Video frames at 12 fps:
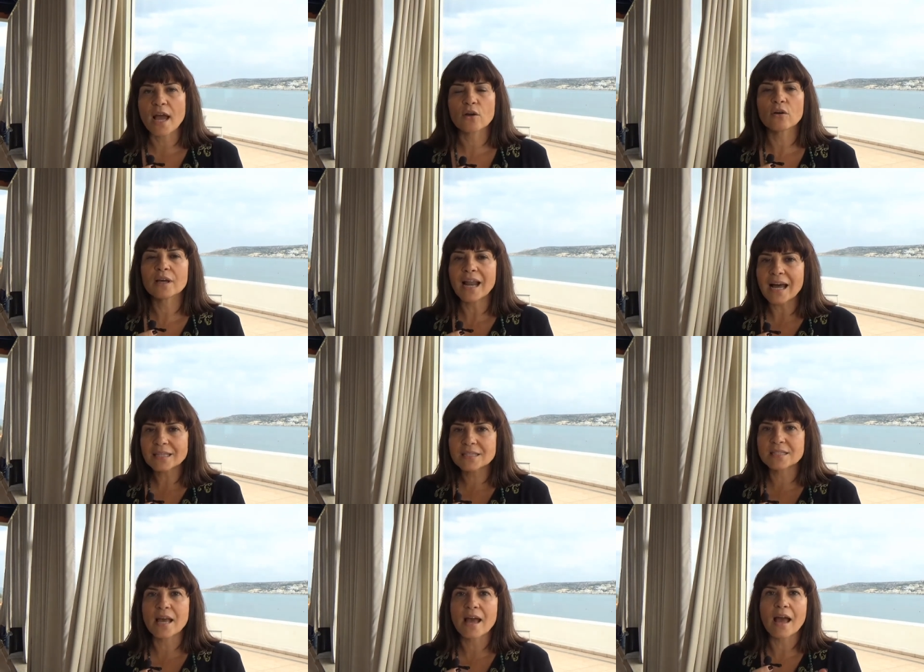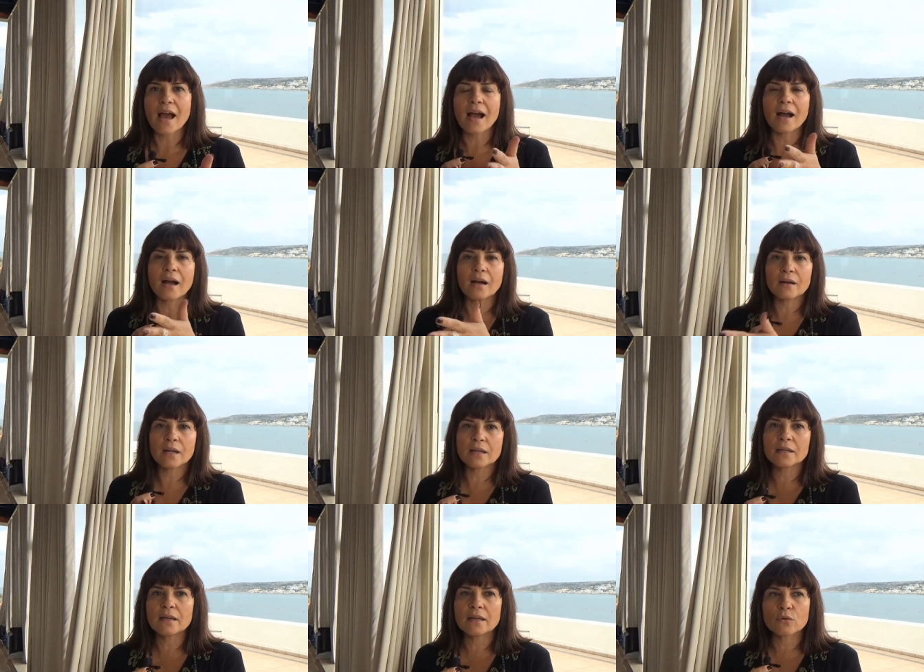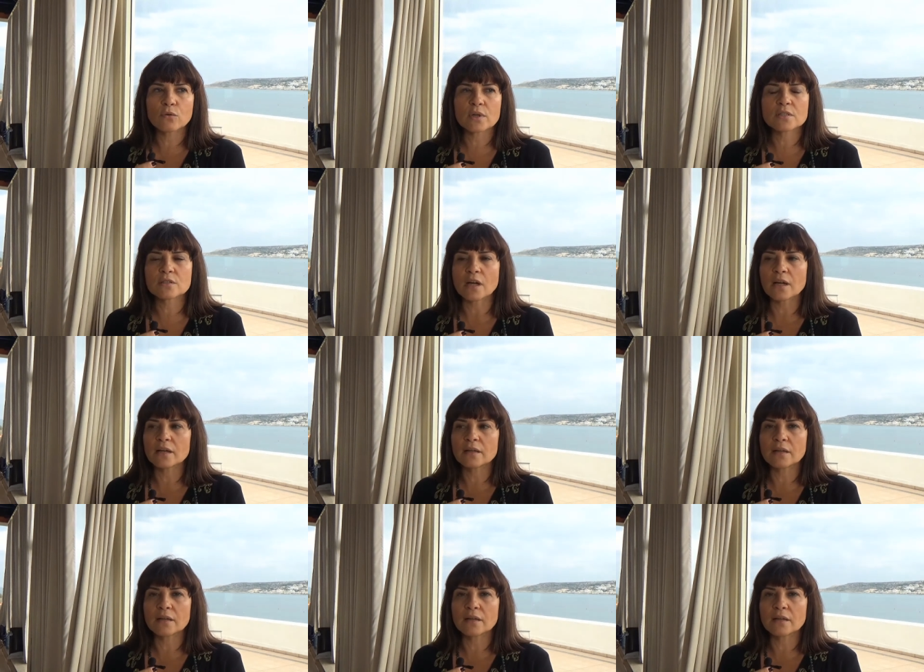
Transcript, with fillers: Ecco, grazie a e questa,